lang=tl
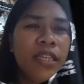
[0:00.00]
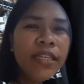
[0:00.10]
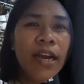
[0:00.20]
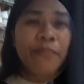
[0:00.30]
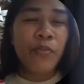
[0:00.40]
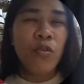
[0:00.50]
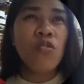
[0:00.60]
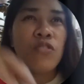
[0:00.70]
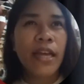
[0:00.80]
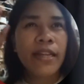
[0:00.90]
din yan na ang
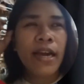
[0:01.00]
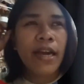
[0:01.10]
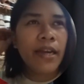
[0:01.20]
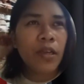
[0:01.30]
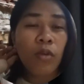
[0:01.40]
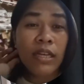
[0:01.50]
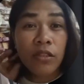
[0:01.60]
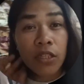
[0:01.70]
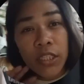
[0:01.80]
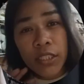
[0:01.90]
kuhunan ay
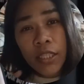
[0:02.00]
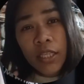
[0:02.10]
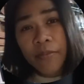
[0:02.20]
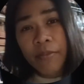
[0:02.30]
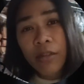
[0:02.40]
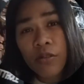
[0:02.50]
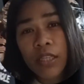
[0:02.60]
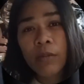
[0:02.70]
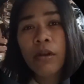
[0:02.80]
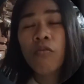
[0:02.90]
130, meron
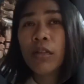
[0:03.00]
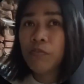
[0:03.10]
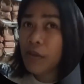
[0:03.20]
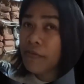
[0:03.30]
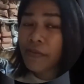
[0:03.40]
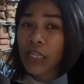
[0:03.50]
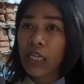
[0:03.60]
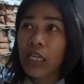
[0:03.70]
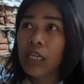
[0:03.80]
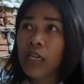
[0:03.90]
din namang 150,
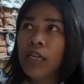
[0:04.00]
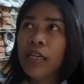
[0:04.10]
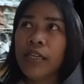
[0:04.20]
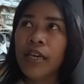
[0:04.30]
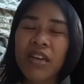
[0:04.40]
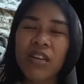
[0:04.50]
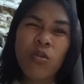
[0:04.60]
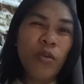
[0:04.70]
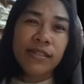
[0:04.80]
yan merong